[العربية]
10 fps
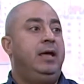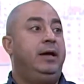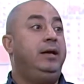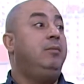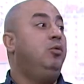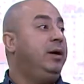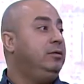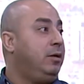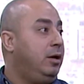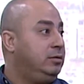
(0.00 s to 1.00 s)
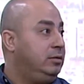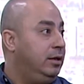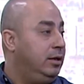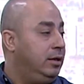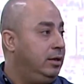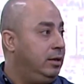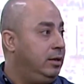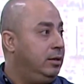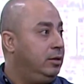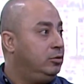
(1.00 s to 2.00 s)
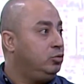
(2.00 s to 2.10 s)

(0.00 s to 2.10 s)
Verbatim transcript: عندنا مبادرات آه،